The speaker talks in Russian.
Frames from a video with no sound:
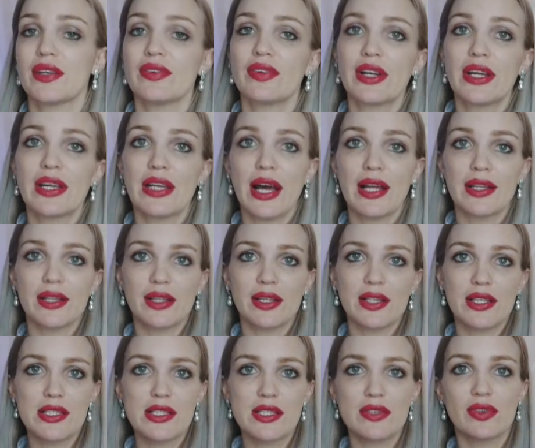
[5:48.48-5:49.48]
Невероятно
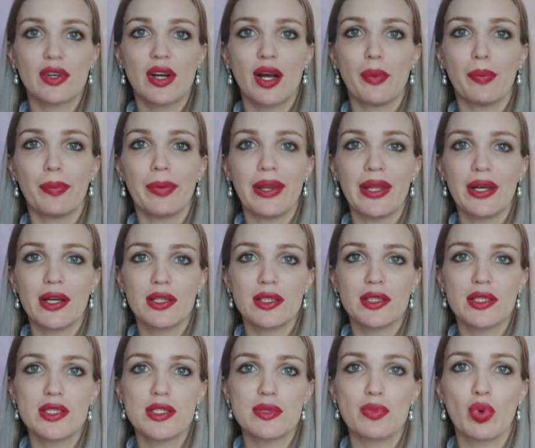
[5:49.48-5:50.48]
красивый
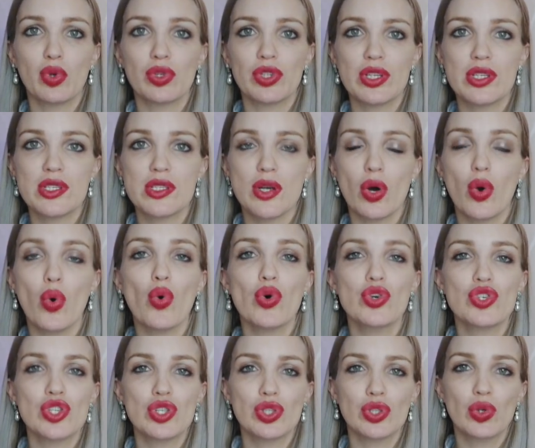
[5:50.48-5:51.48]
комплект, смотрится
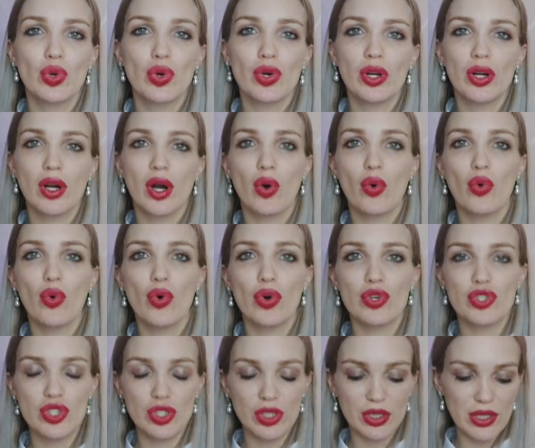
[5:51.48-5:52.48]
очень дорого,
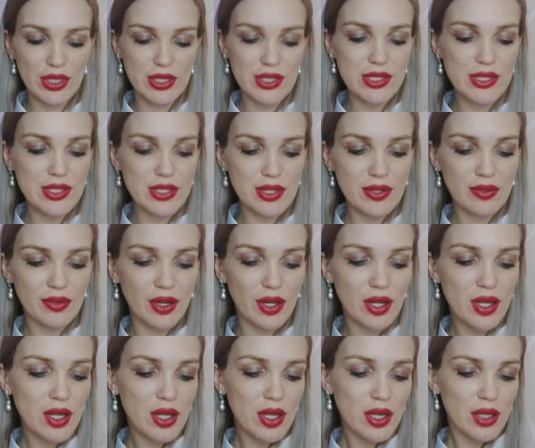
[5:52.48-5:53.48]
очень
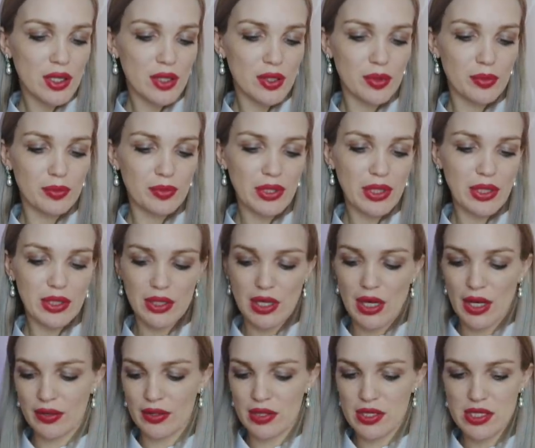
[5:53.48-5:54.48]
красиво. Мне
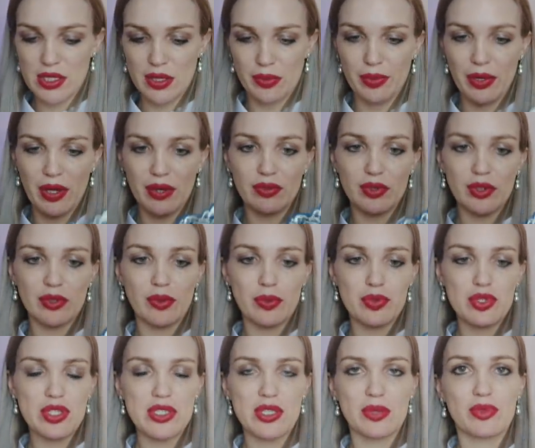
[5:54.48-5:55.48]
нравится, прям вот
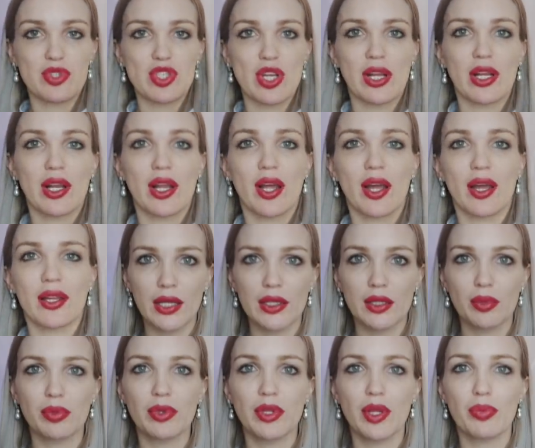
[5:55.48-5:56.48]
вообще замечательно.
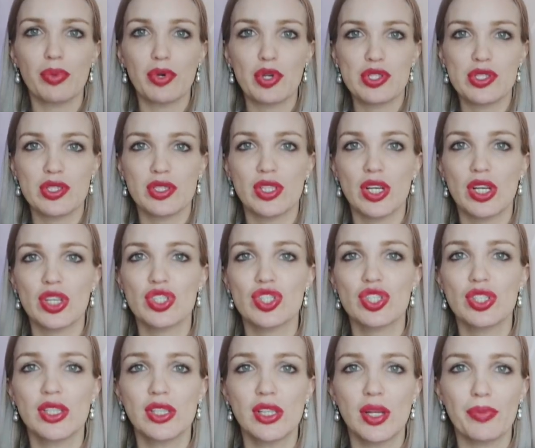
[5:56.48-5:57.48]
Это было просто
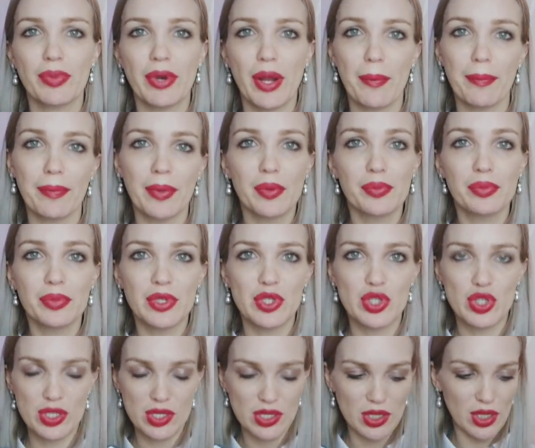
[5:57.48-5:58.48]
неожиданно, прям
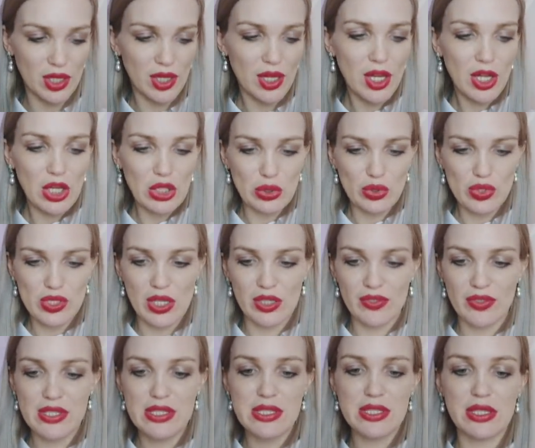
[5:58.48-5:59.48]
бомбически. Ну и,
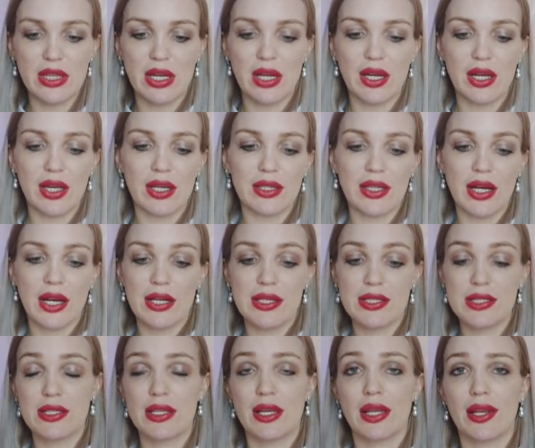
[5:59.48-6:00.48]
соответственно, это
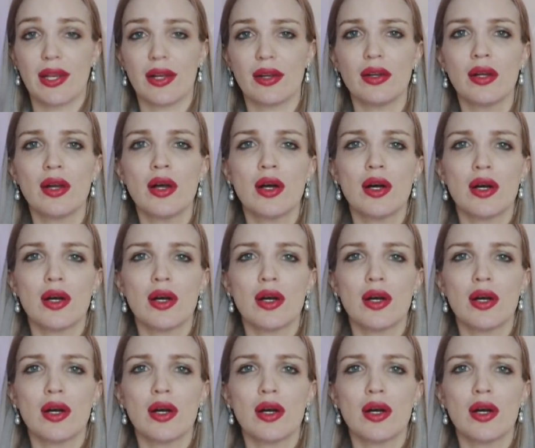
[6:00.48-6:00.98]
отдельно.